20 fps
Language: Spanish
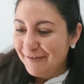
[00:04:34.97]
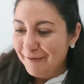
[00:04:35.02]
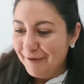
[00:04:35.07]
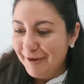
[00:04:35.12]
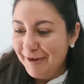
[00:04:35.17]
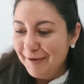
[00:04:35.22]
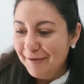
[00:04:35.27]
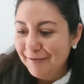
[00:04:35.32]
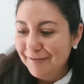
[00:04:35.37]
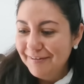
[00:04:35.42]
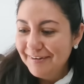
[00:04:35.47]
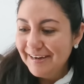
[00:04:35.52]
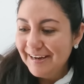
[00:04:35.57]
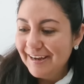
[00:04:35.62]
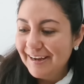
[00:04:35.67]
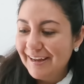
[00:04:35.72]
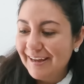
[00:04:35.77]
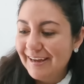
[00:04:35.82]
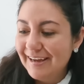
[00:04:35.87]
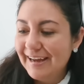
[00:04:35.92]
Fue una
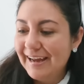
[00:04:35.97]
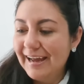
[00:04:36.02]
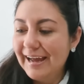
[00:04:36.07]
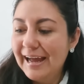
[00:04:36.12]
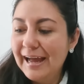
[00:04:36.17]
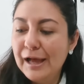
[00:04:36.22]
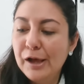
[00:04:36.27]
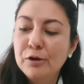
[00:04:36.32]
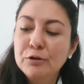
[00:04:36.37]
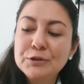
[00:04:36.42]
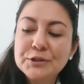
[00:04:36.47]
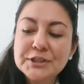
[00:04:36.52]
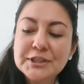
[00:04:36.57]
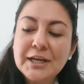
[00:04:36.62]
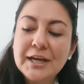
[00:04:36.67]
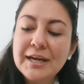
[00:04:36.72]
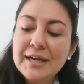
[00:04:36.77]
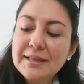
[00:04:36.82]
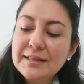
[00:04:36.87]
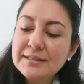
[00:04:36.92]
ganga.
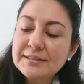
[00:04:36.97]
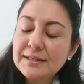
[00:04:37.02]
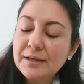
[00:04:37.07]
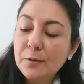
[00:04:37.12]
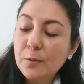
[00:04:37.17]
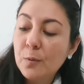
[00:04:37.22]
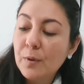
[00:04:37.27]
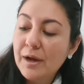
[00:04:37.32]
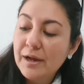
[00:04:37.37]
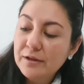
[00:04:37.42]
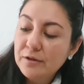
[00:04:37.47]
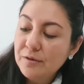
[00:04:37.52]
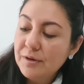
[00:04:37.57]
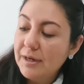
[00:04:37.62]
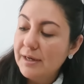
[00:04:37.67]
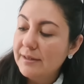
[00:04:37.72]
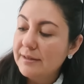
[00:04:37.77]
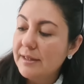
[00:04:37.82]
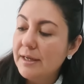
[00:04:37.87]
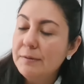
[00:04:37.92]
Oljay desde cuando que
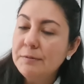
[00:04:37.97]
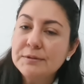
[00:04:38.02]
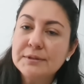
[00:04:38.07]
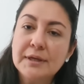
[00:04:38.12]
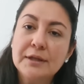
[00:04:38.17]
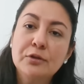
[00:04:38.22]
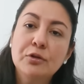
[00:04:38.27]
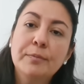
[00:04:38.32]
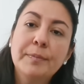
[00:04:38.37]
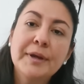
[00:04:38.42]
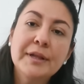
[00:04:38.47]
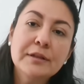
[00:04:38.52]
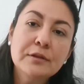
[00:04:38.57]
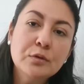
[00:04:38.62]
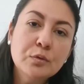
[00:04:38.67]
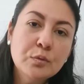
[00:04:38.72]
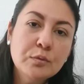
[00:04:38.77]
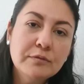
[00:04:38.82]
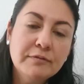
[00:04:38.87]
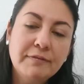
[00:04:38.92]
le andaba buscando
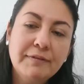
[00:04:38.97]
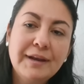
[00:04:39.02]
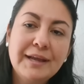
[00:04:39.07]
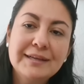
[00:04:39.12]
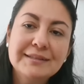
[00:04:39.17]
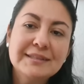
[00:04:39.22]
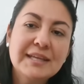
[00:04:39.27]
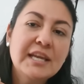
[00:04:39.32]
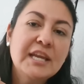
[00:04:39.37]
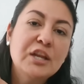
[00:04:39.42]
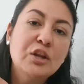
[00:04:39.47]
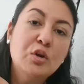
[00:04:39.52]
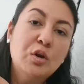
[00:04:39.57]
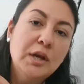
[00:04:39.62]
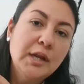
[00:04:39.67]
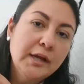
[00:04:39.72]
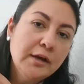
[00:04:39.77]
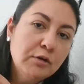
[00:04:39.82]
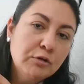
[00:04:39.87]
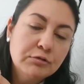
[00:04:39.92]
pantuflas y no
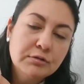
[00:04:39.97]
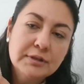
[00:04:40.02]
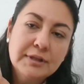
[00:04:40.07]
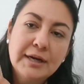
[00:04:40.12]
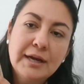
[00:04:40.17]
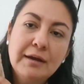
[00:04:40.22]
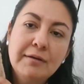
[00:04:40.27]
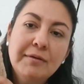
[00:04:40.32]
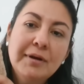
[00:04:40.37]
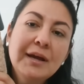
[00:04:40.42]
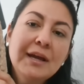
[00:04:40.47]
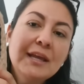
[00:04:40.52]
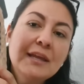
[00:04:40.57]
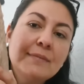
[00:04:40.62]
le encontraba.